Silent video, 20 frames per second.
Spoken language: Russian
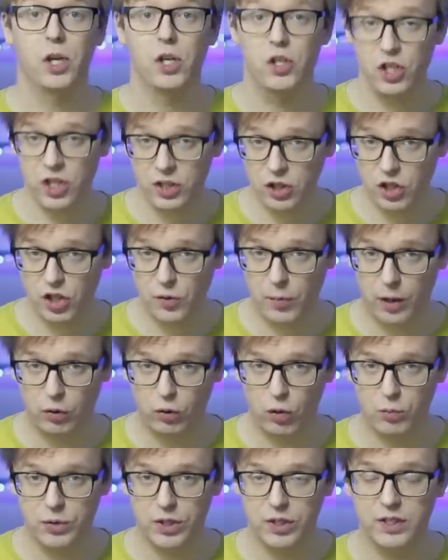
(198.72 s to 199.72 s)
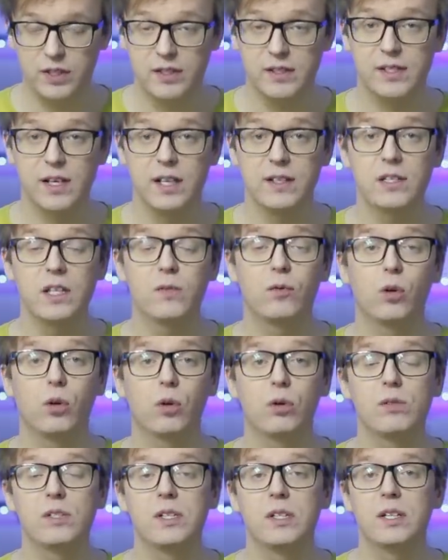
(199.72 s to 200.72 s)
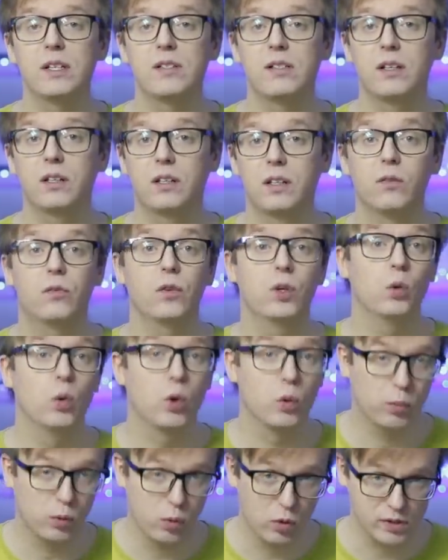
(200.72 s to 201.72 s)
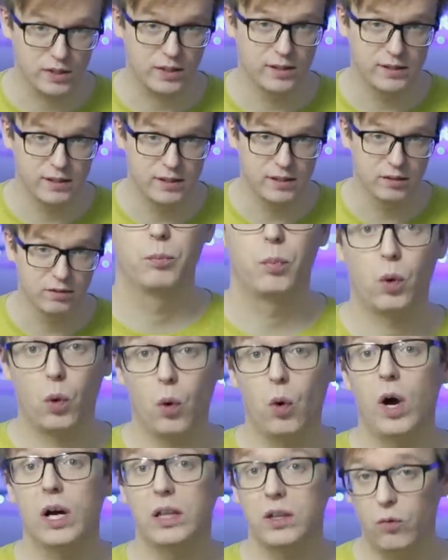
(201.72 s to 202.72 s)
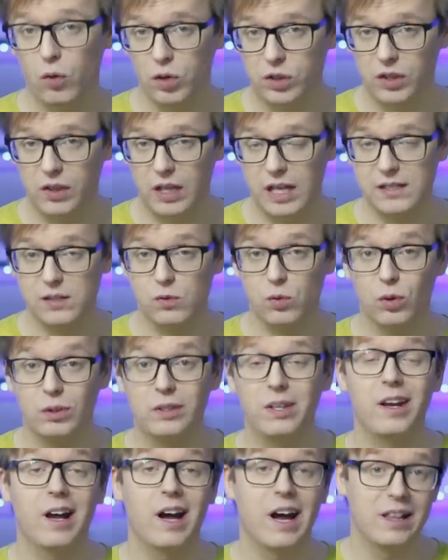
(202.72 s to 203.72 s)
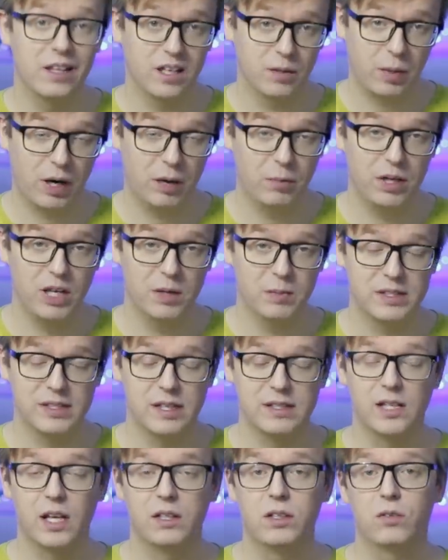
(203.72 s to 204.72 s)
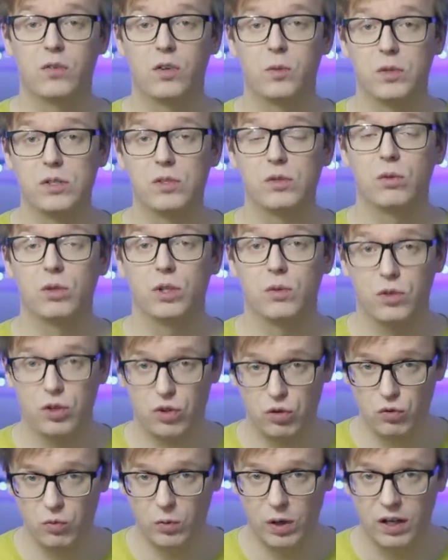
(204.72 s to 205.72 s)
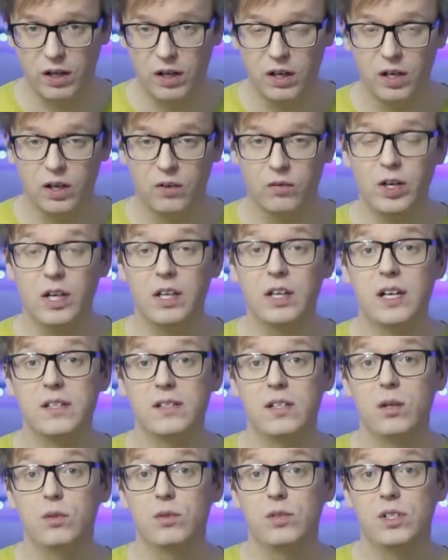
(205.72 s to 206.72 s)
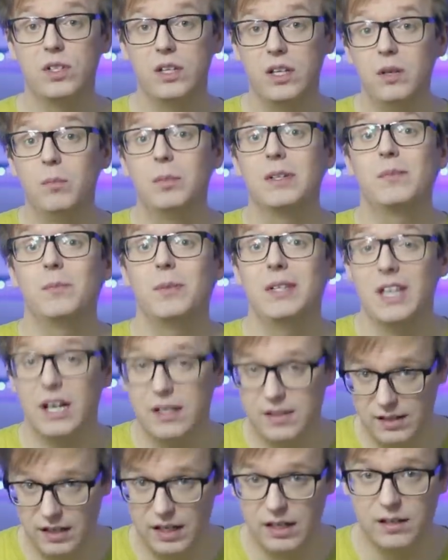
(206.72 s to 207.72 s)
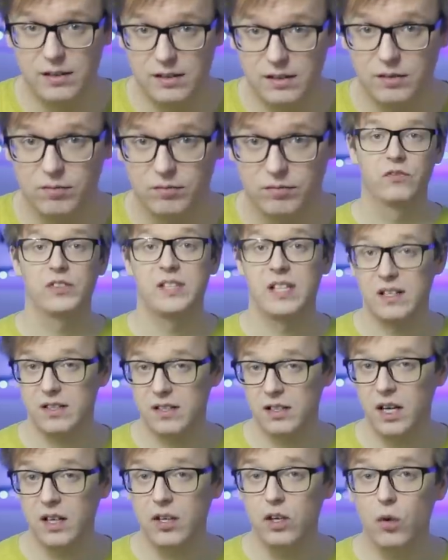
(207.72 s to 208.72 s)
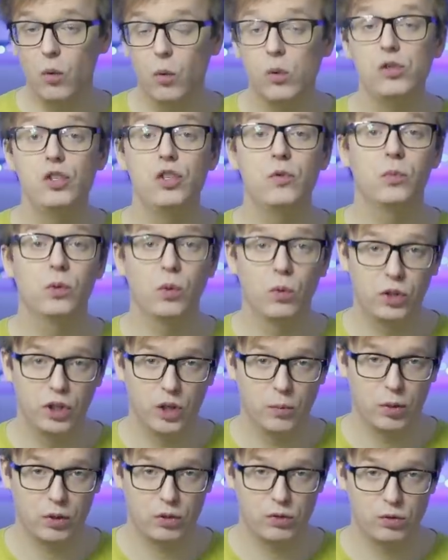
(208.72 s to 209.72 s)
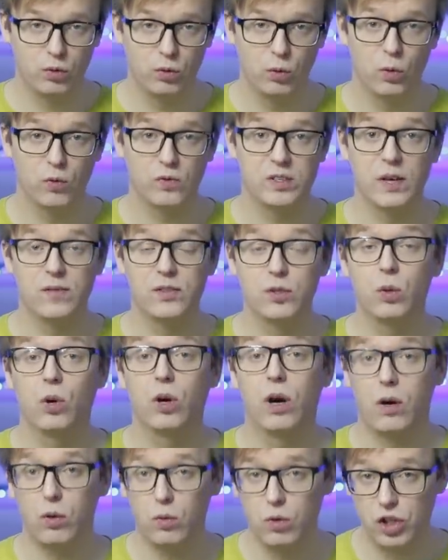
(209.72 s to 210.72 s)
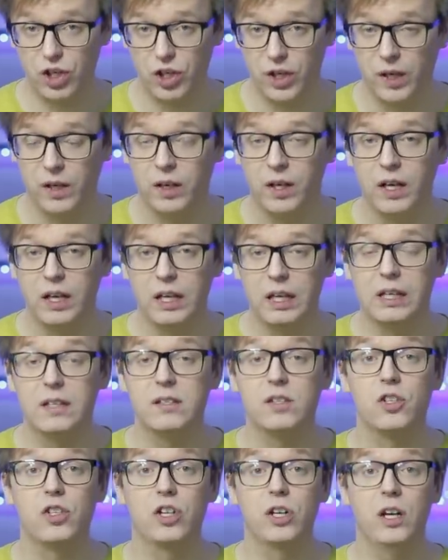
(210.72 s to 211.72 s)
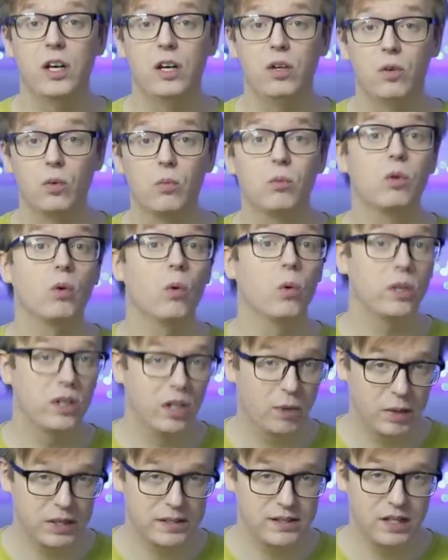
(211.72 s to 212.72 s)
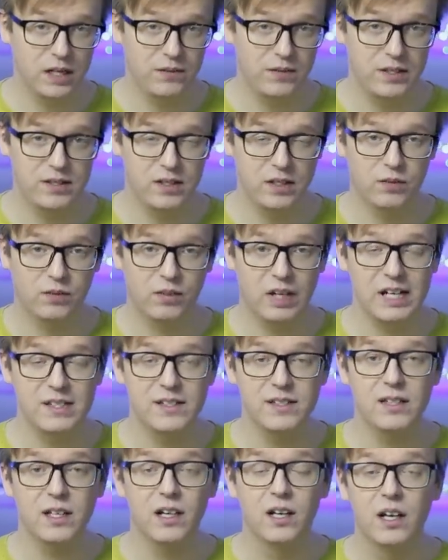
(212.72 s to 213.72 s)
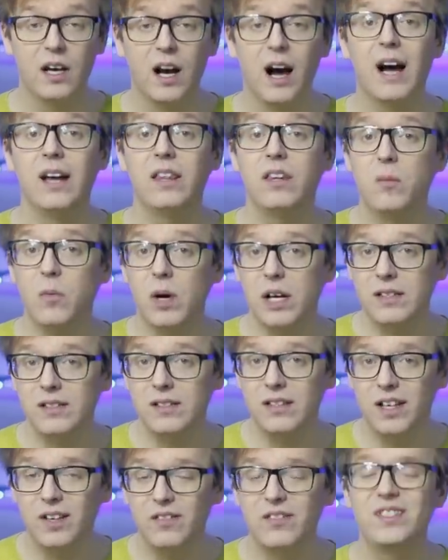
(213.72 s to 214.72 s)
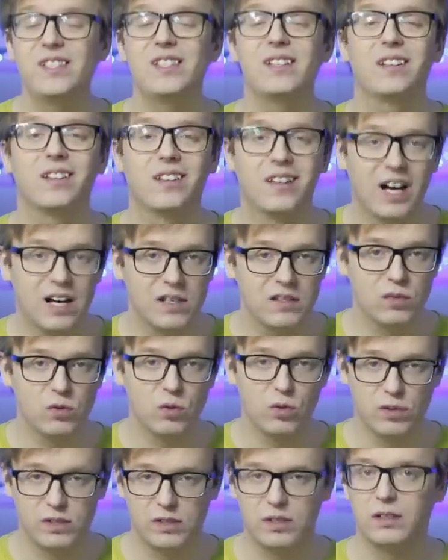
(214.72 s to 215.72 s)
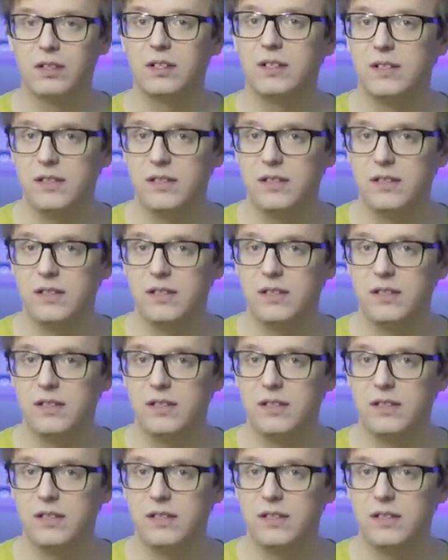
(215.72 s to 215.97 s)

Причины же подобных инициатив кроются несколько в иной плоскости. Про отвод глаз от реальных проблем и создания информационного шума вы, я надеюсь, и без меня знаете. В сознании очень многих борцунов за все хорошее и, к сожалению, многих представителей власти анимация всегда создана для